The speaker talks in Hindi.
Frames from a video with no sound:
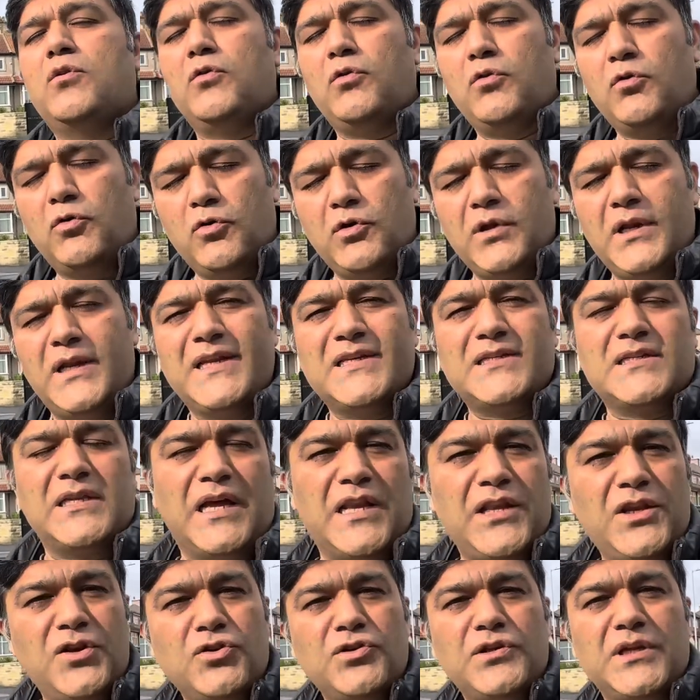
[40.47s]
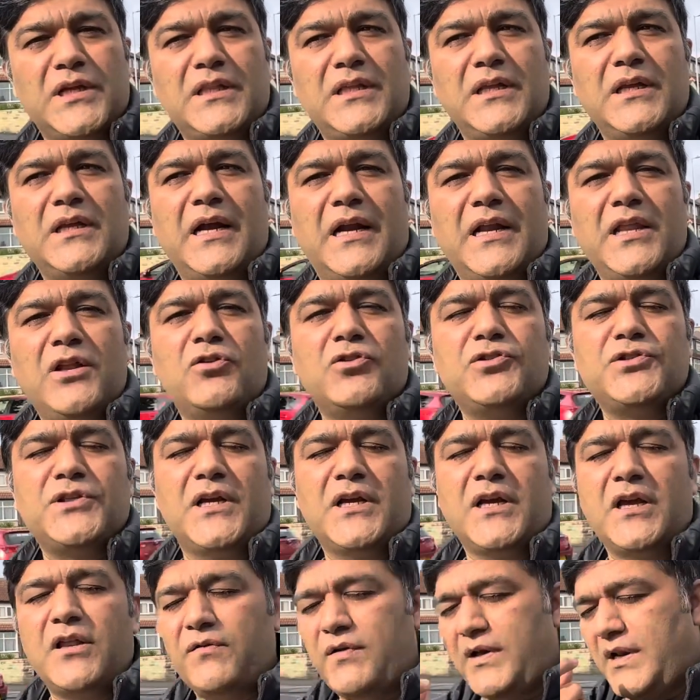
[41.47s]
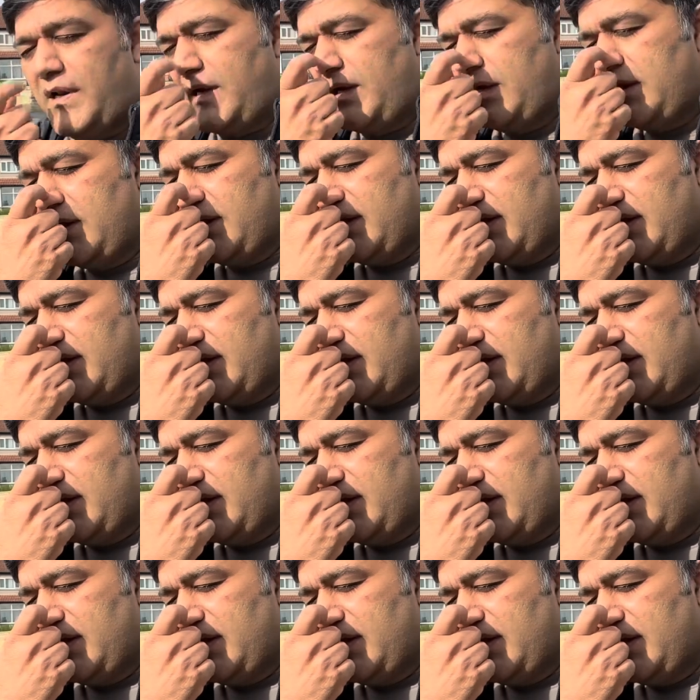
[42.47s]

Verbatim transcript: लोगों के लिए आसानी हो जाती है गाड़ी को चेक करवाना